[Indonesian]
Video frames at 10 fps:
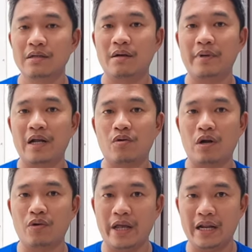kepada
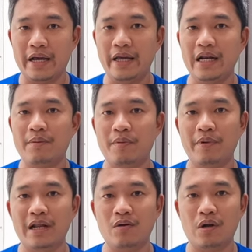kura-kura yang lain
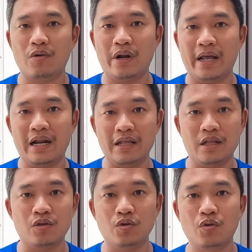apabila kura-kura yang lain
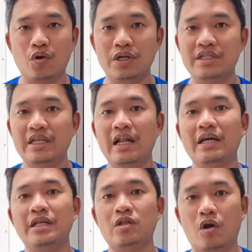itu kondisinya
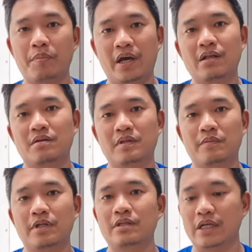lagi drop ya,
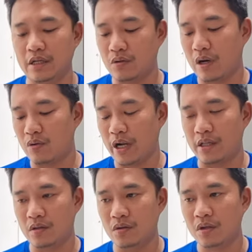teman-teman. Jadi kura-kura
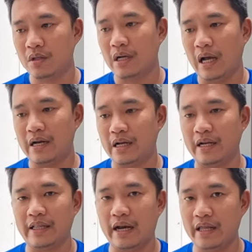itu ada
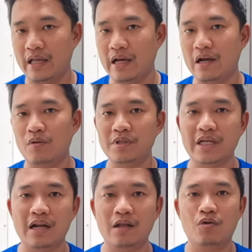kriterinya kalau
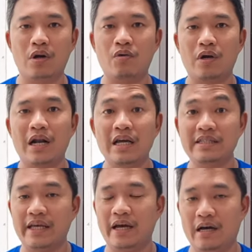misal kura-kura lagi
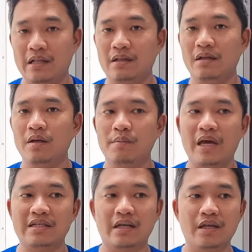sehat,
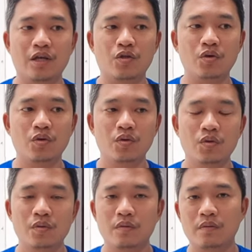biasanya itu
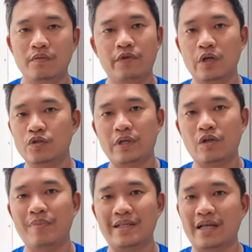virus
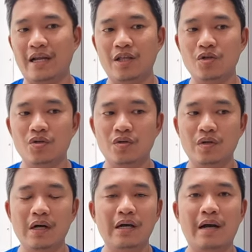atau bakteri itu
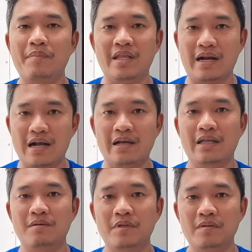nggak menyerang ya,
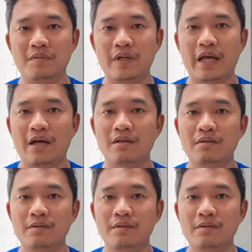teman-teman ya.